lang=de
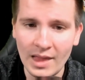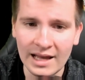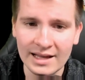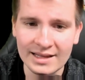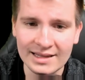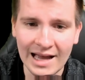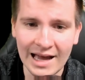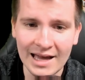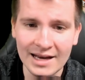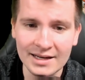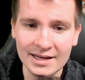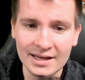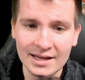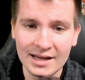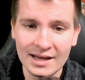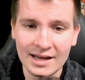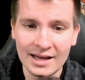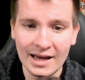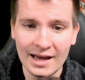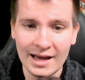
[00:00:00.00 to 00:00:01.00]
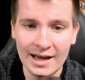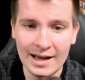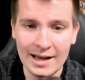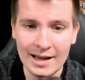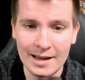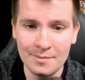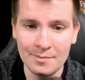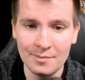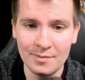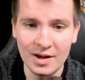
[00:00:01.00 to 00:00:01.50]
Dann
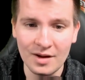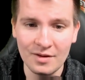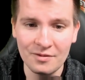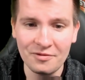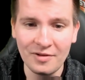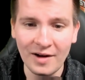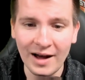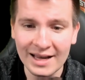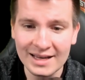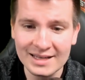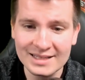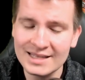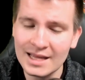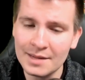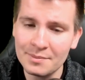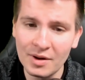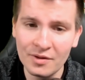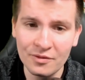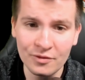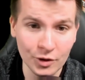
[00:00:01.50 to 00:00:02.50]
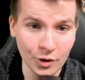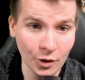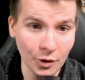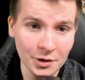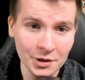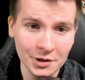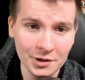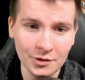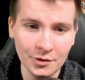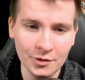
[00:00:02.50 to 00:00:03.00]
ähm, Firestepper für
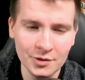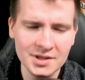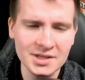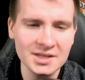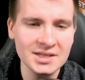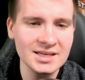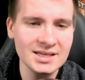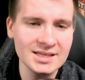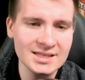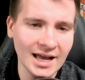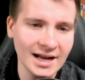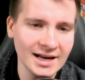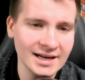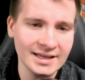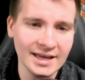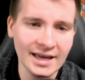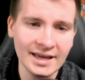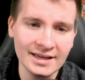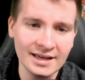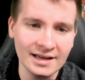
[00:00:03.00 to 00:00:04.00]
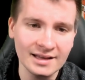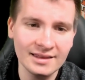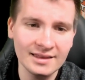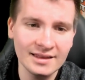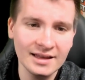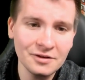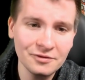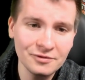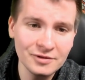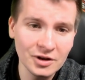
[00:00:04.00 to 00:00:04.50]
9,99, die ist eigentlich echt ganz
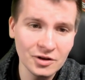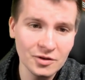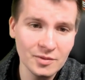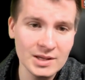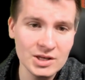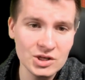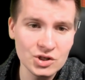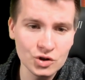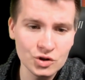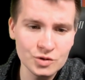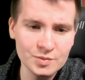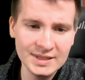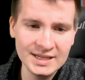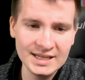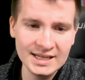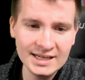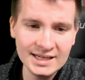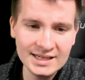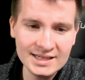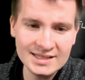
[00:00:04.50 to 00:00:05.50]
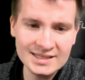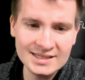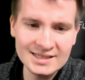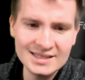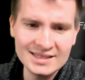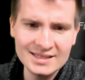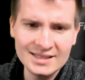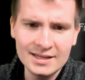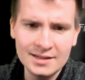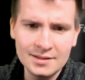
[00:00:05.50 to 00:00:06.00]
nett. 24 Schuss Batterie, das ist
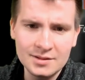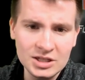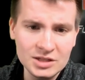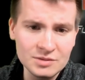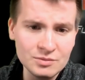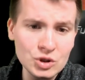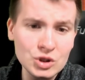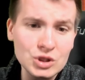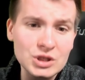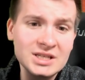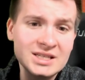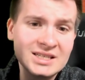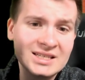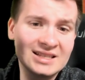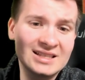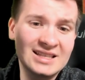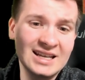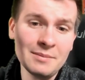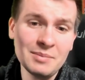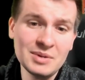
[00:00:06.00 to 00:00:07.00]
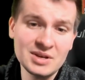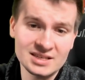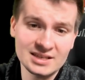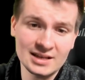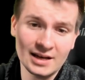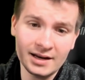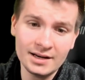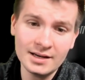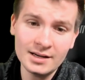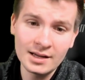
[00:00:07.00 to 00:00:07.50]
diese, das müsste diese Treppe
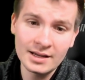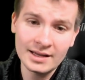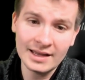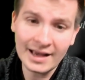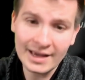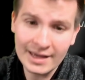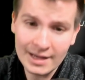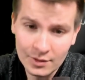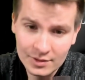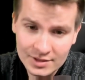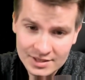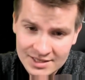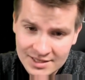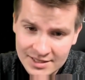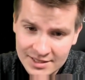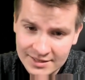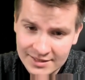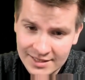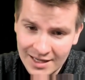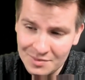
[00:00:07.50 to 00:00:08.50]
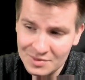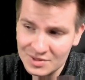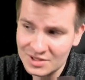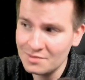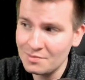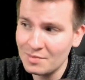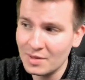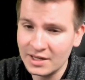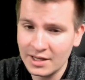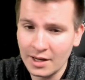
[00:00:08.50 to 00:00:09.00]
sein. Ja, genau, das ist diese Treppe,
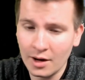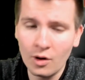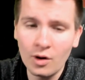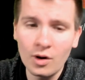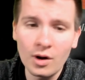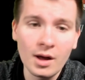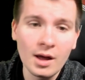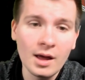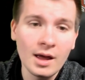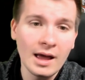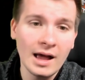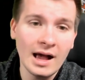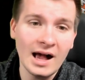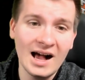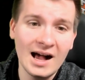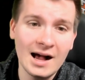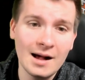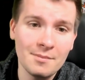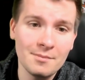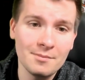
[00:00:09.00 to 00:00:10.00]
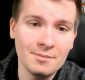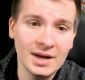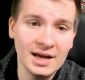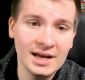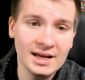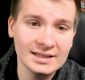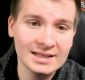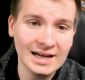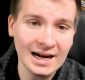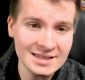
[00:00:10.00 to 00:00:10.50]
sieht man hier auch. Ähm,
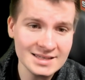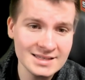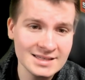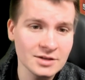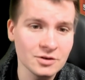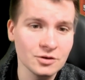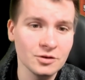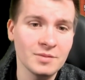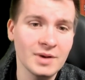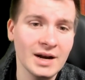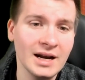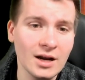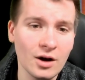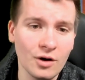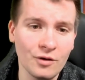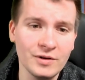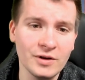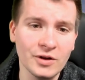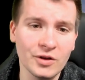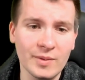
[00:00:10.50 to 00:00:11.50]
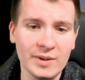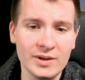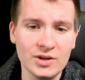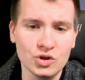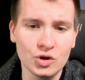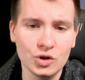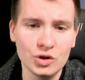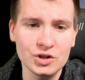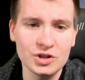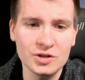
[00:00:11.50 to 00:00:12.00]
äh, 30 Sekunden Brenner auf 24
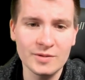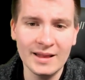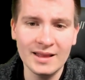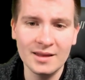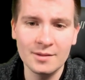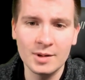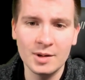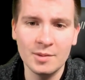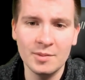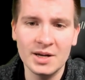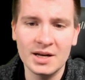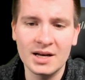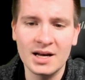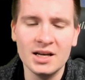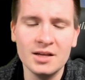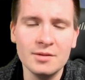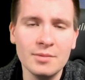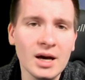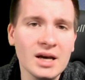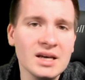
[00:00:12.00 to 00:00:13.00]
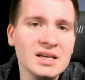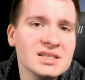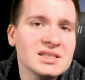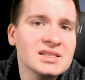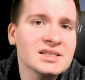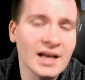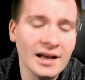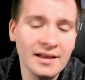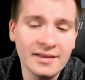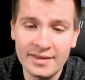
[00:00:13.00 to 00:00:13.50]
Schuss, 20 mm Kaliber,
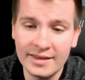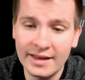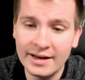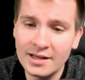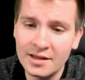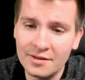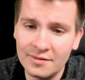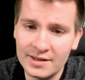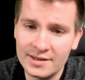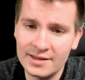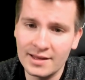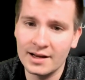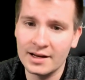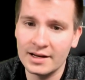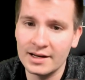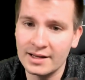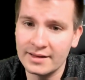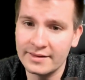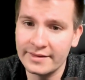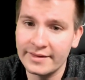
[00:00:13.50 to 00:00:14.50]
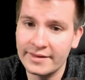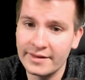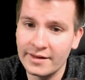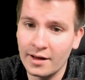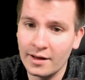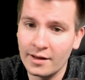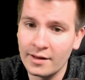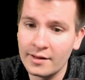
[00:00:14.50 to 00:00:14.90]
ist ganz nett gewesen eigentlich letztes Jahr.